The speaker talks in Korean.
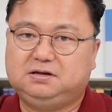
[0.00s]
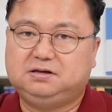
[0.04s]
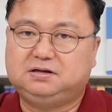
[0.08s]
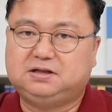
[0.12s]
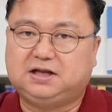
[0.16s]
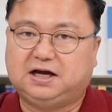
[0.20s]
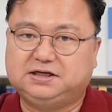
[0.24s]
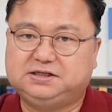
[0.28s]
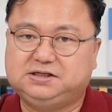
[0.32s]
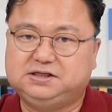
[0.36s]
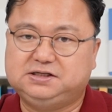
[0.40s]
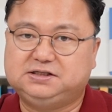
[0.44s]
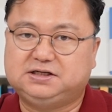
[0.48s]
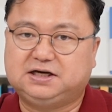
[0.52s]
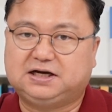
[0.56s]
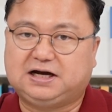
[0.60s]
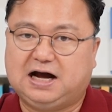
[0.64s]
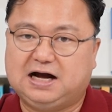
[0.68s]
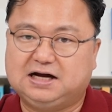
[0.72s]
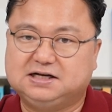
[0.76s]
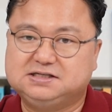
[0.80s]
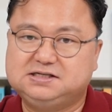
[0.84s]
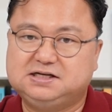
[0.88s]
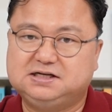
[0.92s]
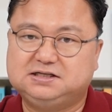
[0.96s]
다시 이제
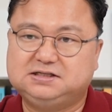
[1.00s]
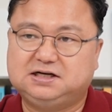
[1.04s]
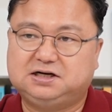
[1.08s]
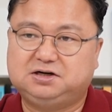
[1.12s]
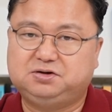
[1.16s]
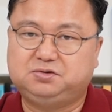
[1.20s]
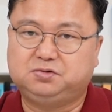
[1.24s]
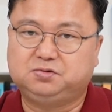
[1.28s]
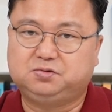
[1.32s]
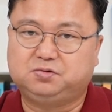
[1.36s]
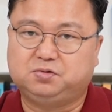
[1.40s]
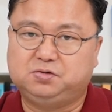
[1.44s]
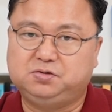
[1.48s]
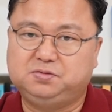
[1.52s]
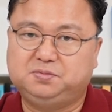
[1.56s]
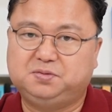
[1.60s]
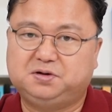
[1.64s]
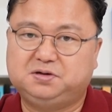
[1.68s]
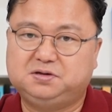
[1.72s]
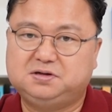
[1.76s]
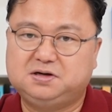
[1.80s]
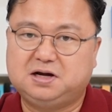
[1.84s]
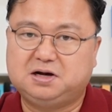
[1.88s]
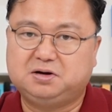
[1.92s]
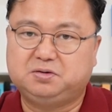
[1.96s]
강세장으로
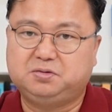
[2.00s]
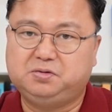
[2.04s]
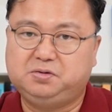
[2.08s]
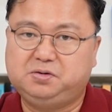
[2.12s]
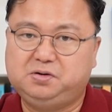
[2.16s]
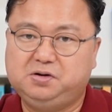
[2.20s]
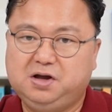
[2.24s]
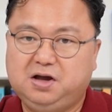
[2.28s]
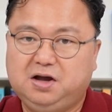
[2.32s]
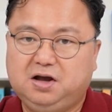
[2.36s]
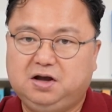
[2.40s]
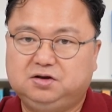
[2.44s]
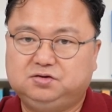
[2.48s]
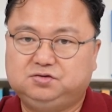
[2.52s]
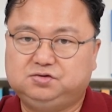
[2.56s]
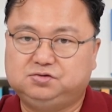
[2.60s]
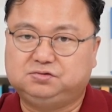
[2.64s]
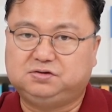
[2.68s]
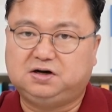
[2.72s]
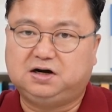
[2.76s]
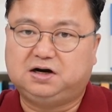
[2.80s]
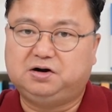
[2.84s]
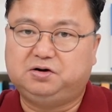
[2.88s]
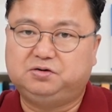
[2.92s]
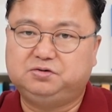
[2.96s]
돌변을 하고
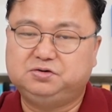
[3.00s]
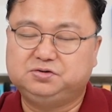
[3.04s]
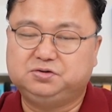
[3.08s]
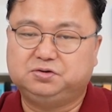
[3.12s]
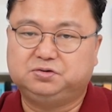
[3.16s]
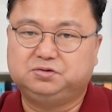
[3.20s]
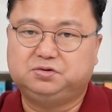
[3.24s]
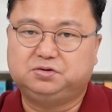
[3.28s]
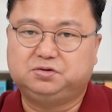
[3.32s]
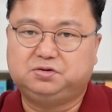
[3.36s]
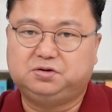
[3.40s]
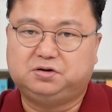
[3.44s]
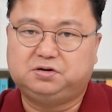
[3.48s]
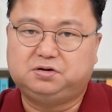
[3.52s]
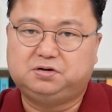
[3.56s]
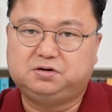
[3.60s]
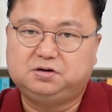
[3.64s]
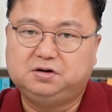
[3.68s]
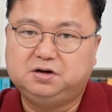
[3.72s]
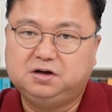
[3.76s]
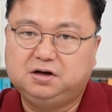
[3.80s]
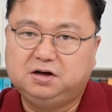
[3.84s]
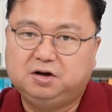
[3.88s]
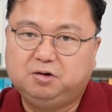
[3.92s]
주가가 어느 정도 더